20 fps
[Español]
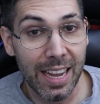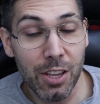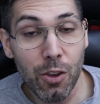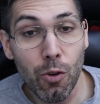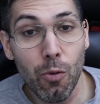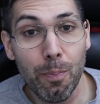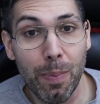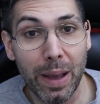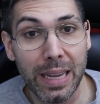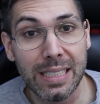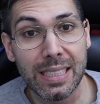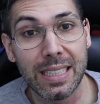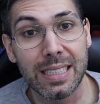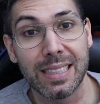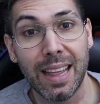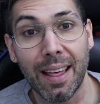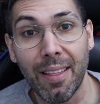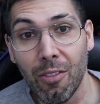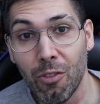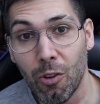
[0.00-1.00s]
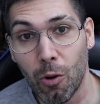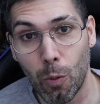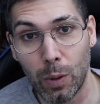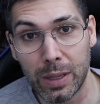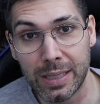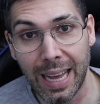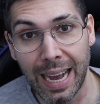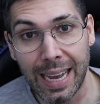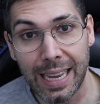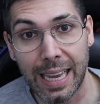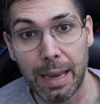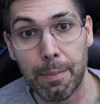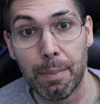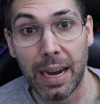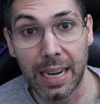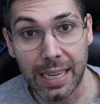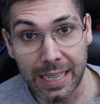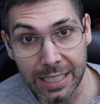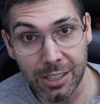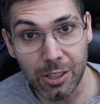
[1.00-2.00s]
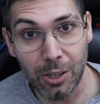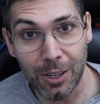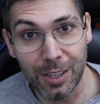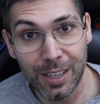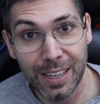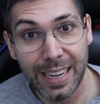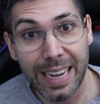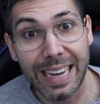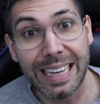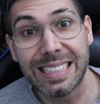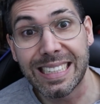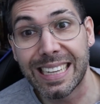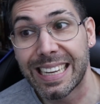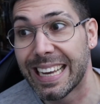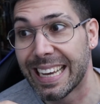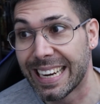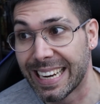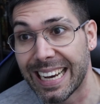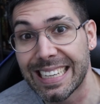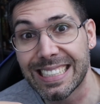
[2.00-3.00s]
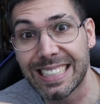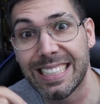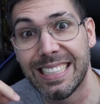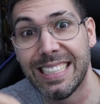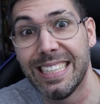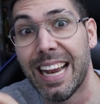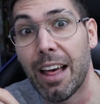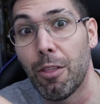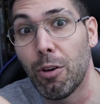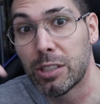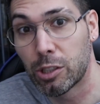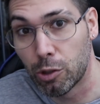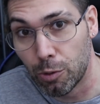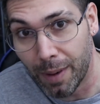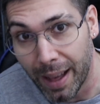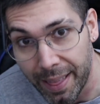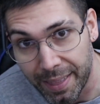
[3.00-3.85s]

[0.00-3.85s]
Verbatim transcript: Ahí Junpei se está dando cuenta que Majito es quien ha asesinado a su